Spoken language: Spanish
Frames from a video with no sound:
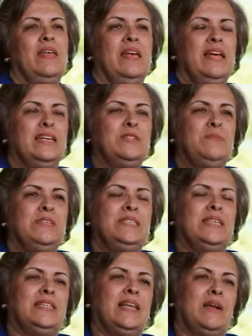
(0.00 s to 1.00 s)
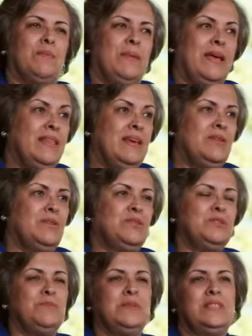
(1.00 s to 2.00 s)
es visitar
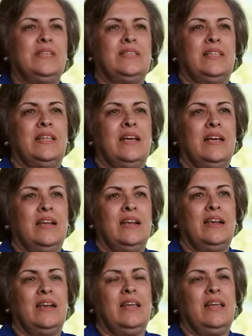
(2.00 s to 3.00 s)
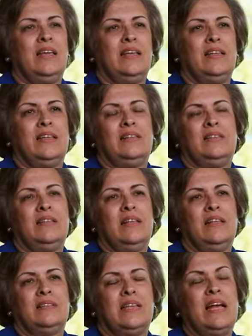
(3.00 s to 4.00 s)
médicos, visitar eh,
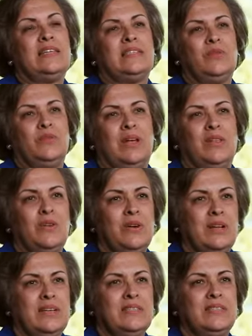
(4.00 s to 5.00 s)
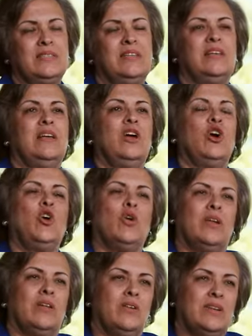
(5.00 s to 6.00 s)
aseguradoras,
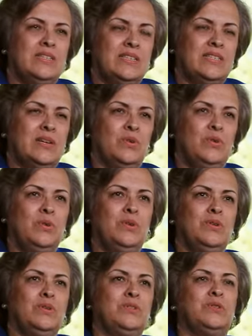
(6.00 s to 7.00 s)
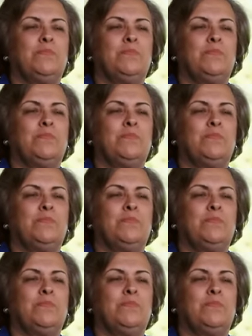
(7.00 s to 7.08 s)
corredores de seguros,